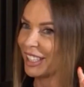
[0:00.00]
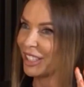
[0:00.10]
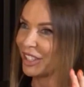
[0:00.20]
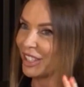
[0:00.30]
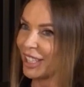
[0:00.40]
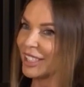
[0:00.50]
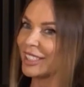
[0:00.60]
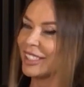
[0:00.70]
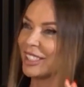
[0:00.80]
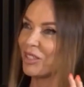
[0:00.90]
э,
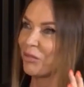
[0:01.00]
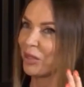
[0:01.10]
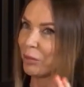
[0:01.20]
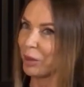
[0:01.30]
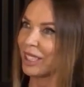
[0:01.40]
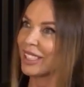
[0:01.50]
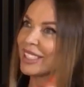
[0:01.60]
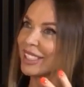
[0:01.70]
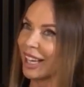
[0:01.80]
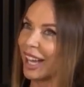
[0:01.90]
дети,
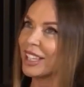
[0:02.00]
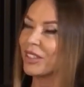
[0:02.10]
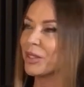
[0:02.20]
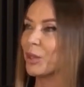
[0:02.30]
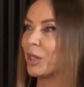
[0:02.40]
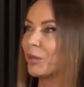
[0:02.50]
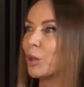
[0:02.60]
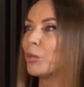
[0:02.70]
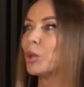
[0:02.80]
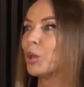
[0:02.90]
подрастая, все
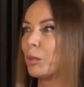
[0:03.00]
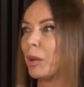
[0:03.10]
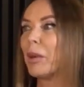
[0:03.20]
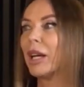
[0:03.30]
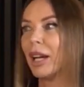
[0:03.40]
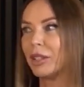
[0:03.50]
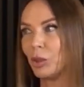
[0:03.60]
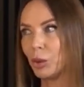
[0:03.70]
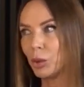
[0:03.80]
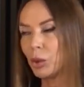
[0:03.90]
равно будут помогать
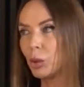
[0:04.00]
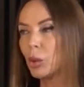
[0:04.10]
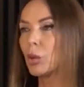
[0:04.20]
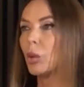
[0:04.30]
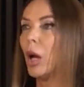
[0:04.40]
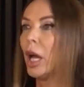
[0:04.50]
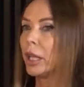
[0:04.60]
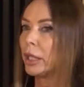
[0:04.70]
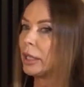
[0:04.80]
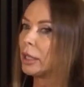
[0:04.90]
друг другу
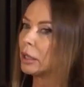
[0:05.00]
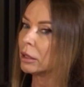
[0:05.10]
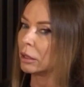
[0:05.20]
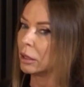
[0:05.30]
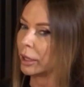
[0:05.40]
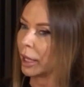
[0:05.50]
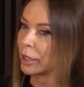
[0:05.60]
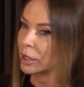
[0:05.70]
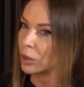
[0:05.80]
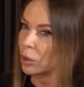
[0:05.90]
и
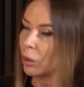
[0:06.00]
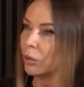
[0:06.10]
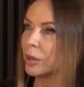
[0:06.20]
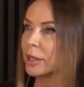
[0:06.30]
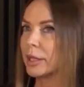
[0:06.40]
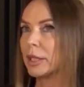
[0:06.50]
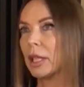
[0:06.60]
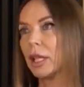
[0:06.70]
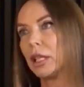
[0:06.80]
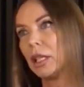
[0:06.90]

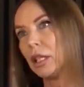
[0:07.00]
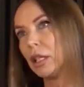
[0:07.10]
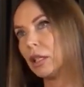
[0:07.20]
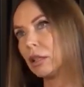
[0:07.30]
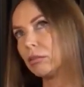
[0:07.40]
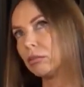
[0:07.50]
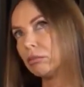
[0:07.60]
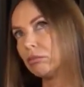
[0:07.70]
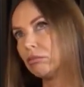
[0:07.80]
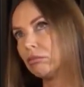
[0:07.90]
реализовываться, и
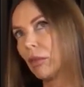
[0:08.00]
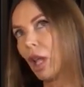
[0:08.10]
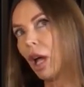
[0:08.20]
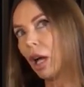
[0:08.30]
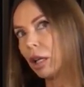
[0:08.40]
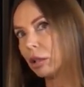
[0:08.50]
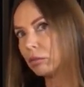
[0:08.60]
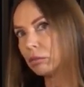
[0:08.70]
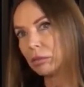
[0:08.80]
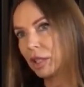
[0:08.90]

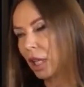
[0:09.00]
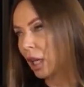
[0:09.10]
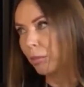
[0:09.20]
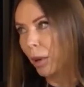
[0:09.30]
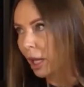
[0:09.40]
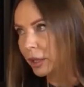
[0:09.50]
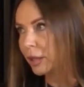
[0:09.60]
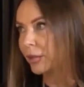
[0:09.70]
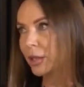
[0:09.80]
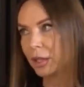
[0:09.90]

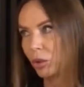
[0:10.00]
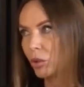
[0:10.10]
зарабатывать